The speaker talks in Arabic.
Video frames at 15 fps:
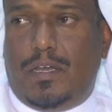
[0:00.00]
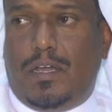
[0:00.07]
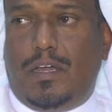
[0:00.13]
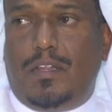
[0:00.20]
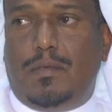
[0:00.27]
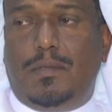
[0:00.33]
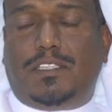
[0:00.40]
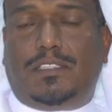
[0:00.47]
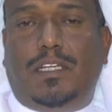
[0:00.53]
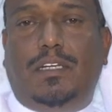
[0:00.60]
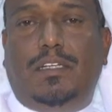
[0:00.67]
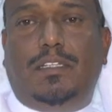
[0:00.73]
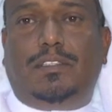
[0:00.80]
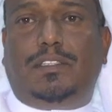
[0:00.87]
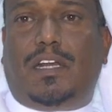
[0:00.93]
هذا
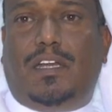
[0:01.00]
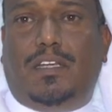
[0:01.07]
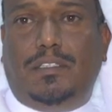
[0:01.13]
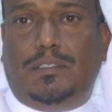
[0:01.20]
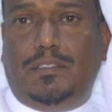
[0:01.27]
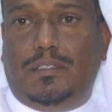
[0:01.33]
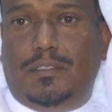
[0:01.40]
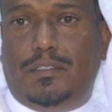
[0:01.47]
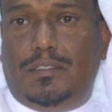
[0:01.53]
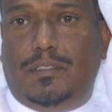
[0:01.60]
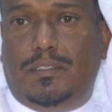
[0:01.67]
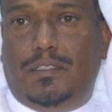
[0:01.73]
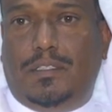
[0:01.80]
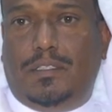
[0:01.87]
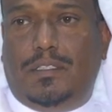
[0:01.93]
مشتل زراعي
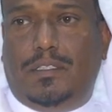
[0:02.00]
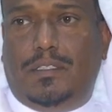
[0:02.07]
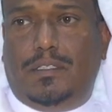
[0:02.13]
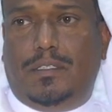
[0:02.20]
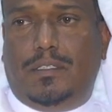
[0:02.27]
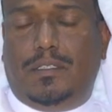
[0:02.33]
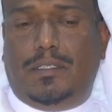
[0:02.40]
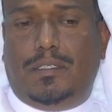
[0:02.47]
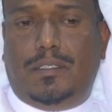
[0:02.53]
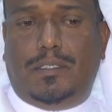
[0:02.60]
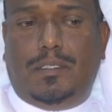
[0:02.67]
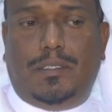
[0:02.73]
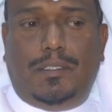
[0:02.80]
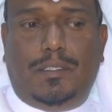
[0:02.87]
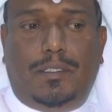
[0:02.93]

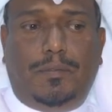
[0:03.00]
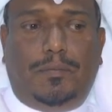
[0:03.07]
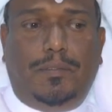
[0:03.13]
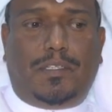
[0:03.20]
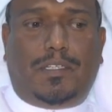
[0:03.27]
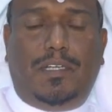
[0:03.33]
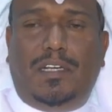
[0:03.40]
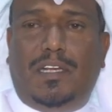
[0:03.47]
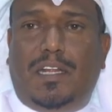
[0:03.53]
آه، في كل